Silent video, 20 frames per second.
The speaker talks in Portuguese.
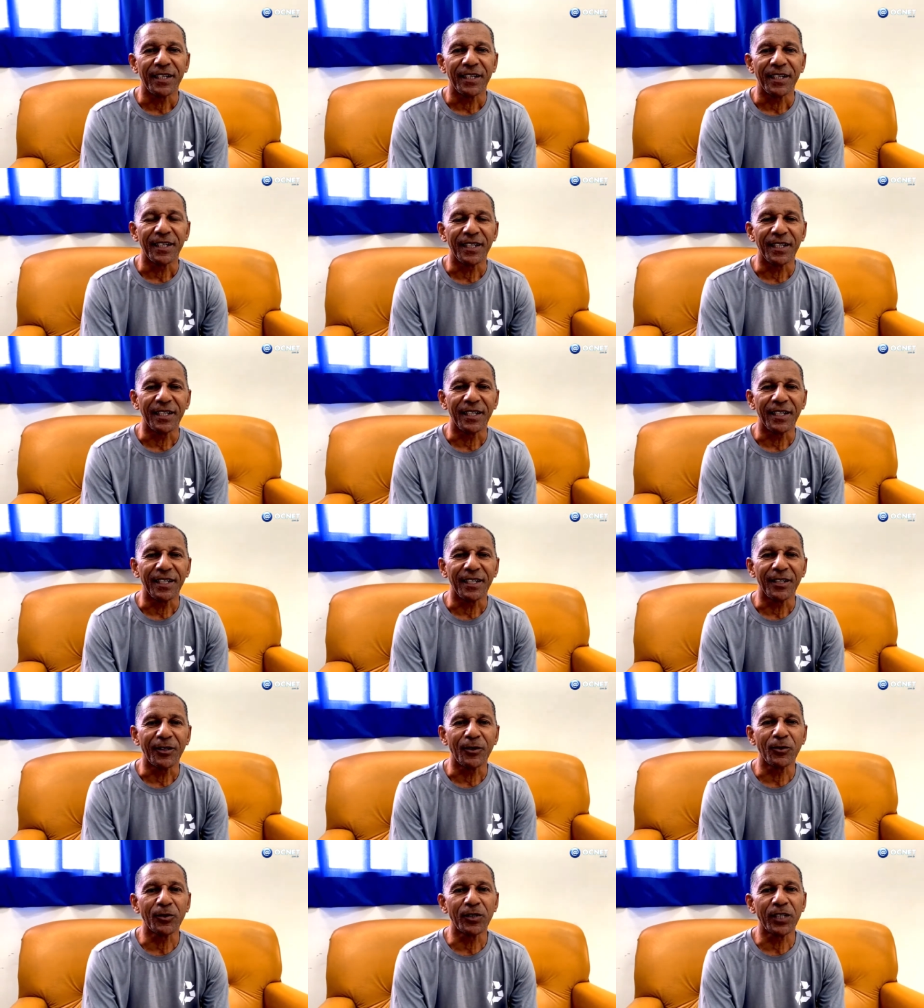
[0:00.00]
E
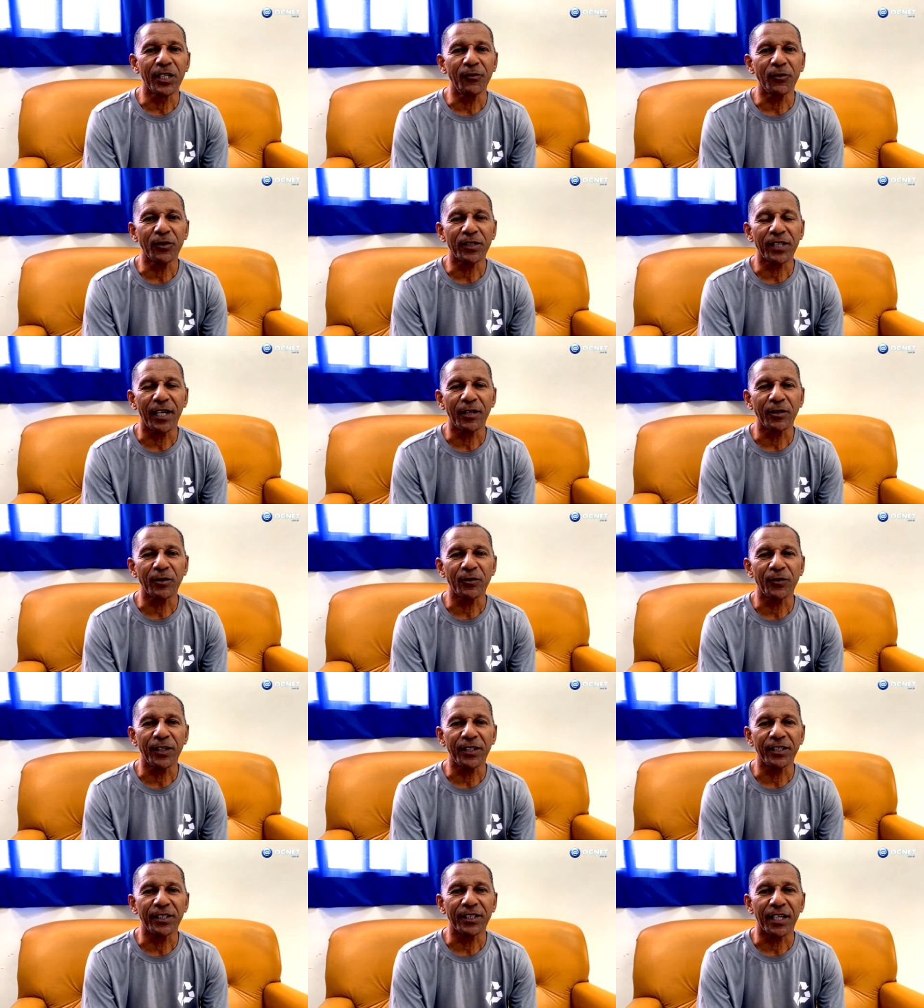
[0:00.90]
inclusive os sacos
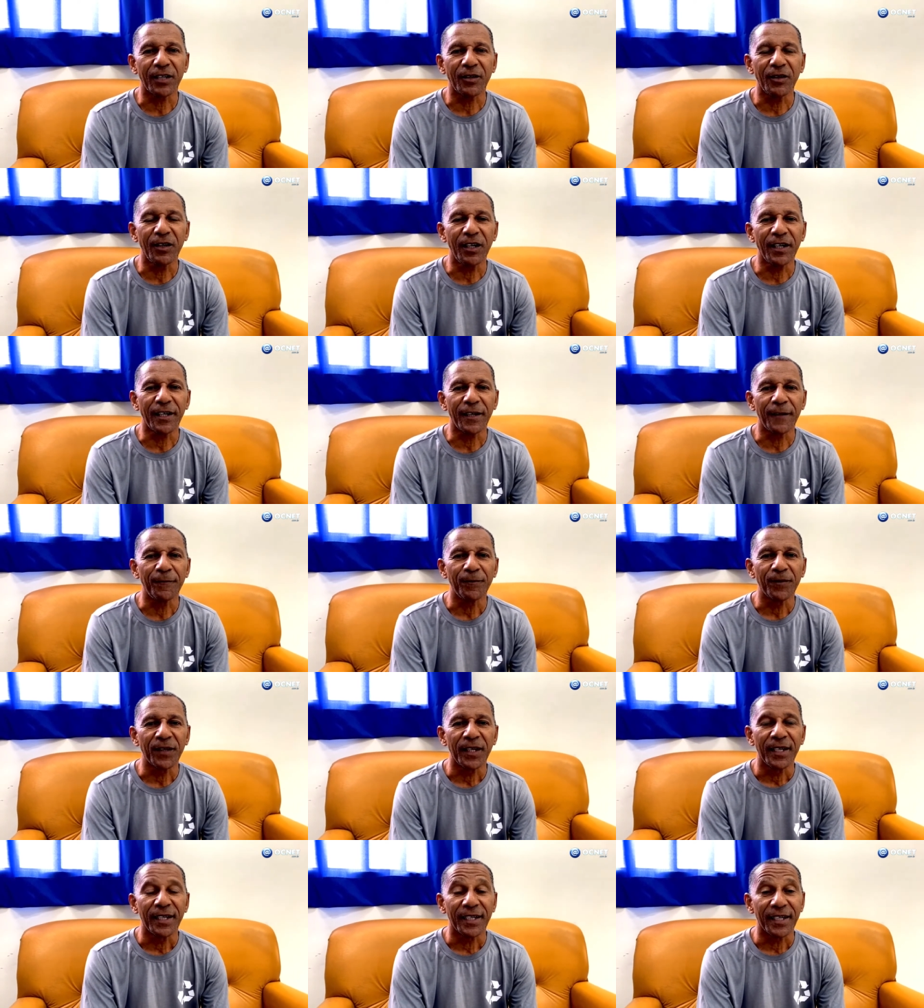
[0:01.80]
verdes agora,
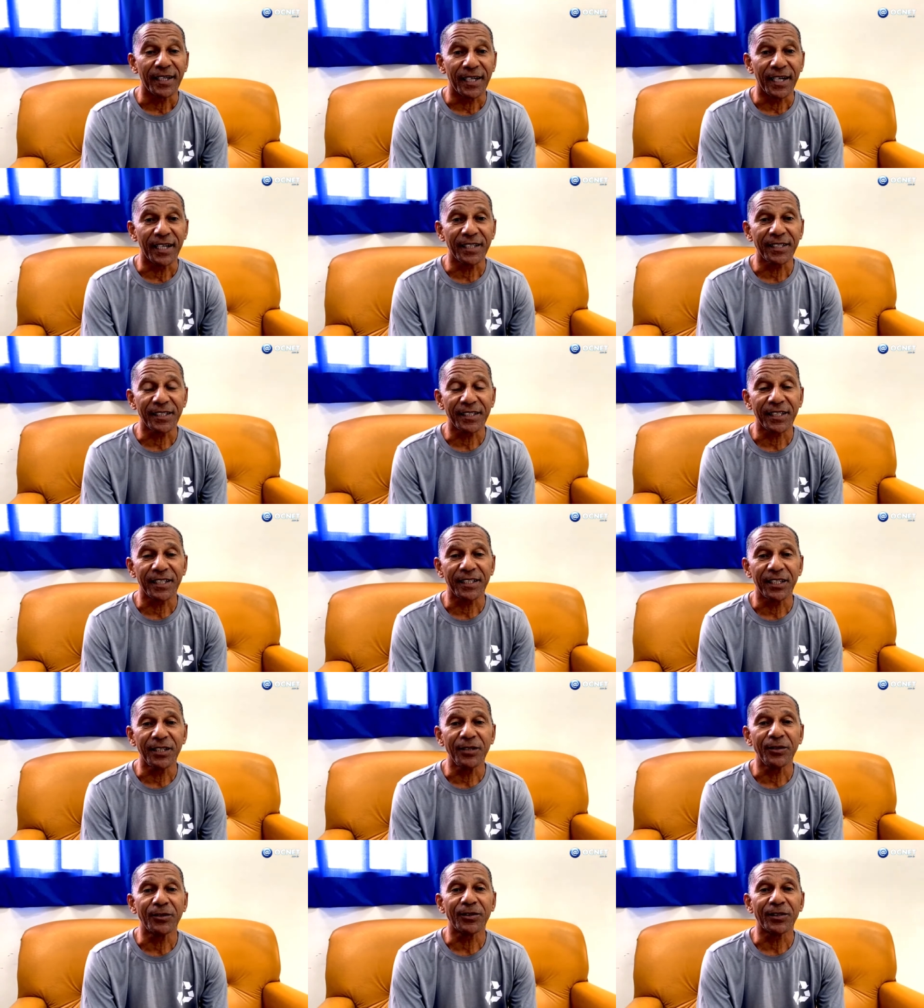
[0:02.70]
graças a
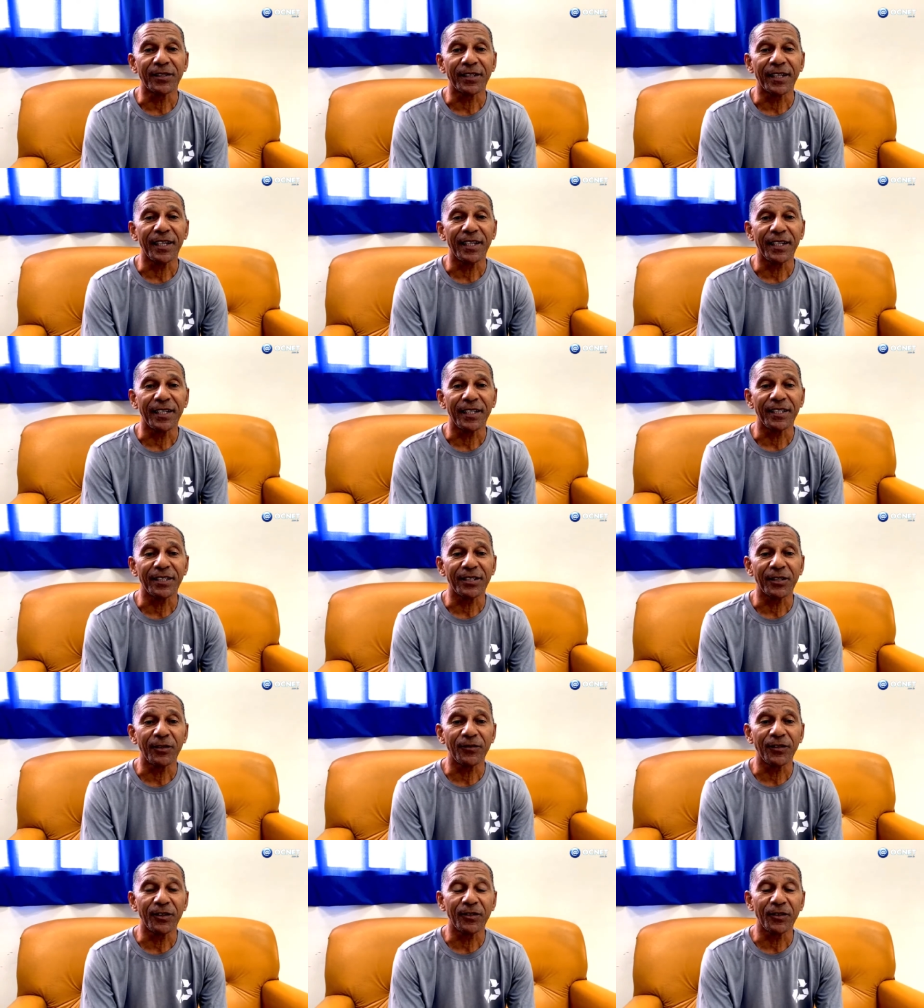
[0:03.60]
Deus, né? Eles
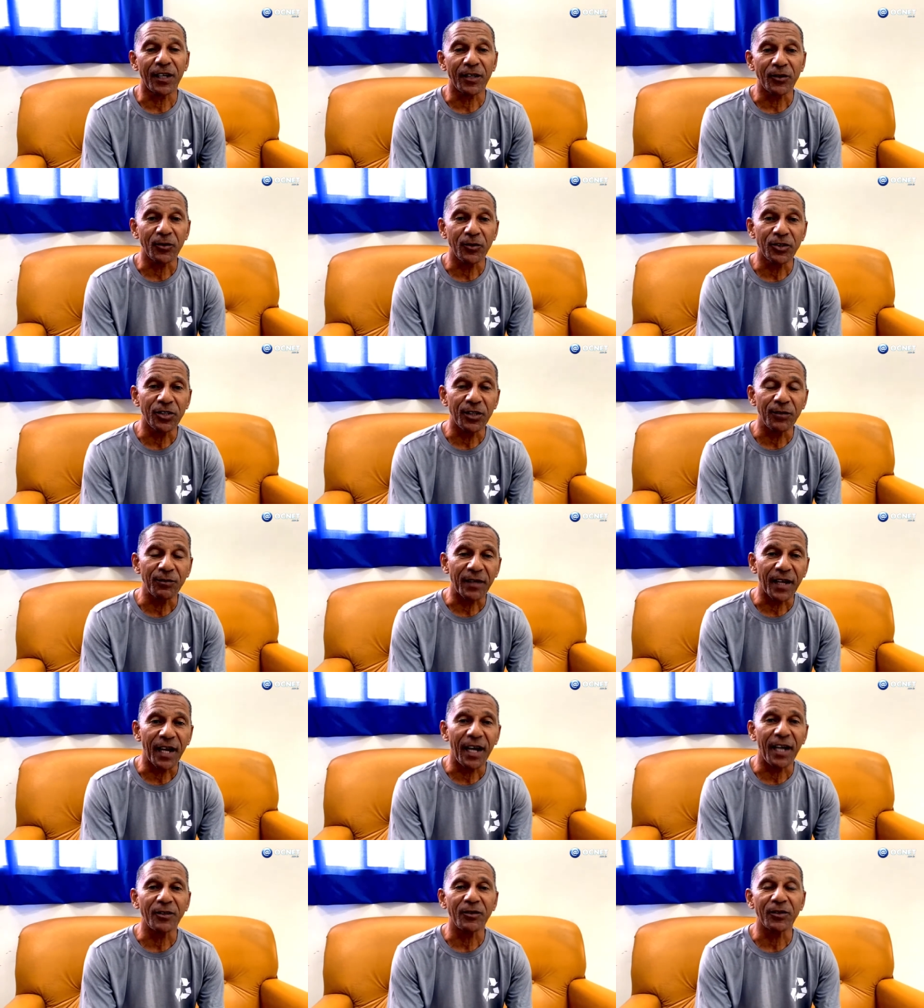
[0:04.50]
estão vindo lá tudo
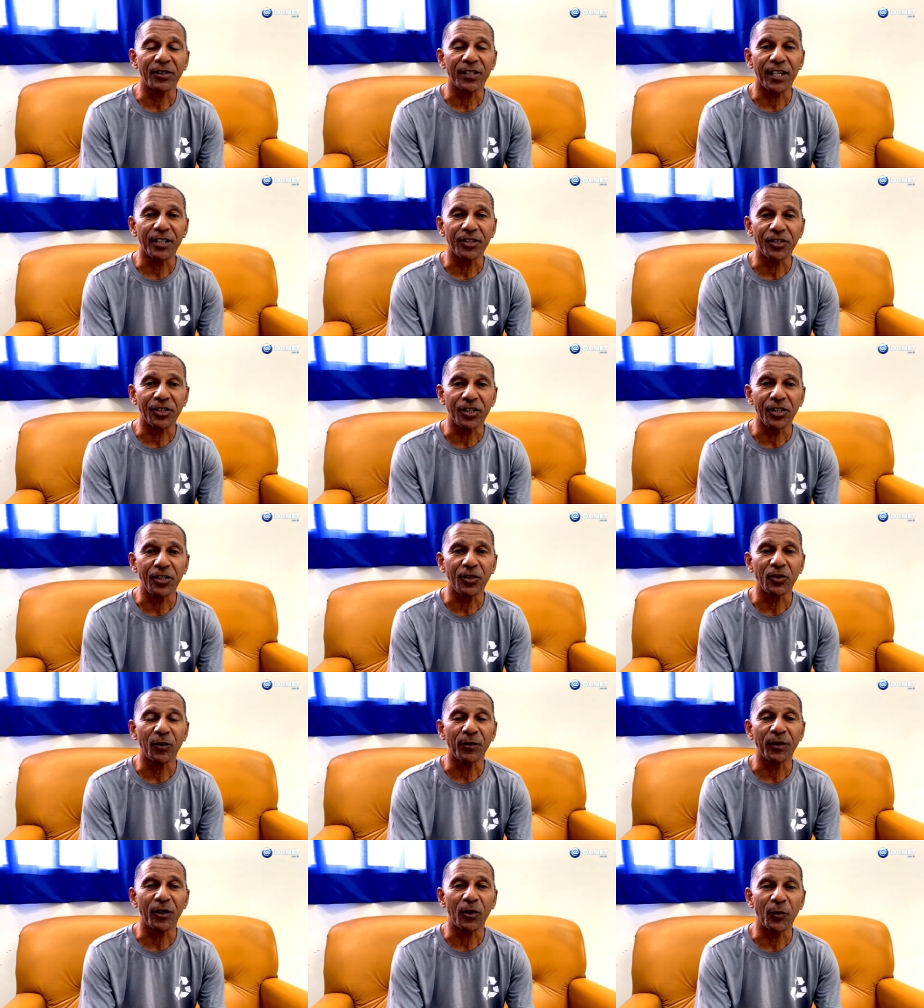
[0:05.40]
timbrado, certinho, o
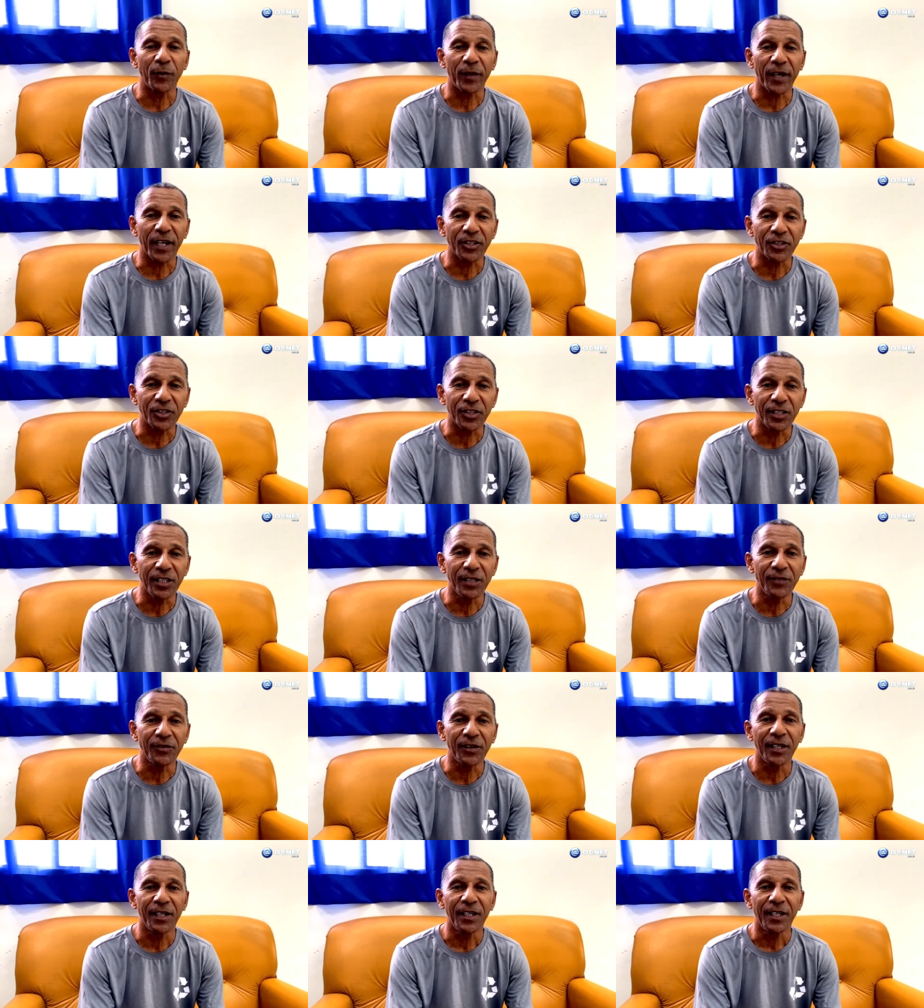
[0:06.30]
nome da
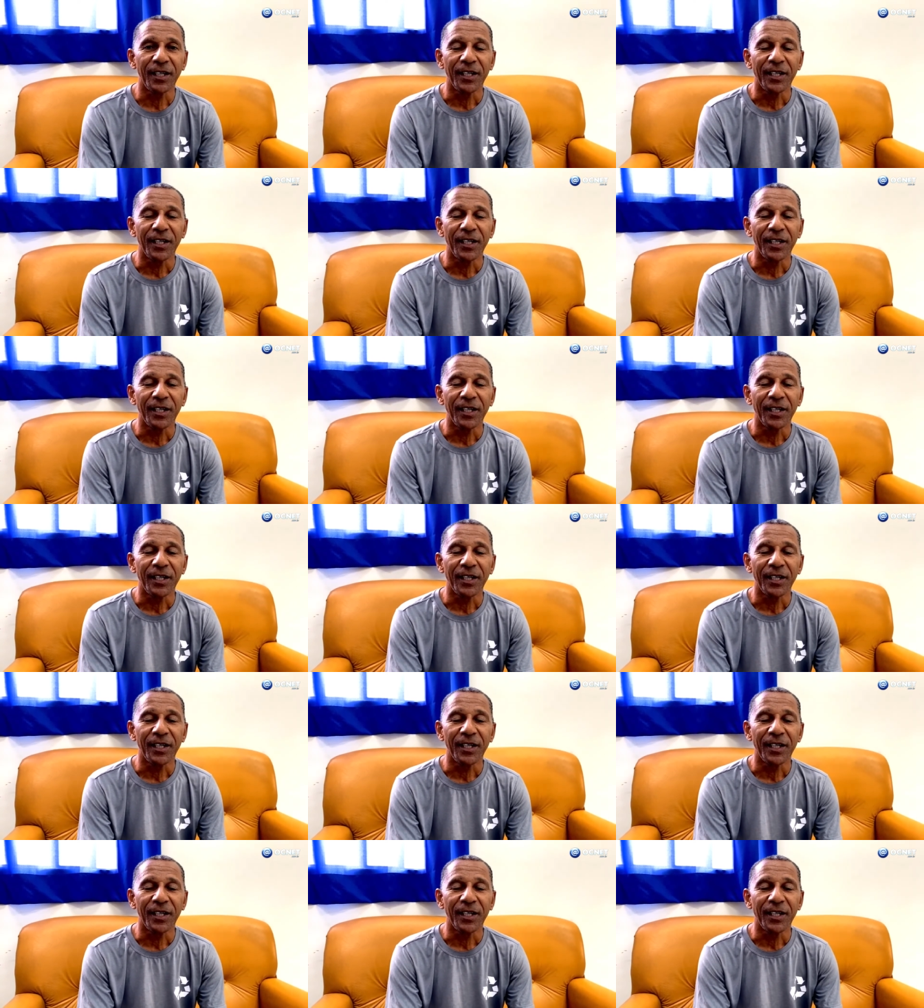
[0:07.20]
cooperativa.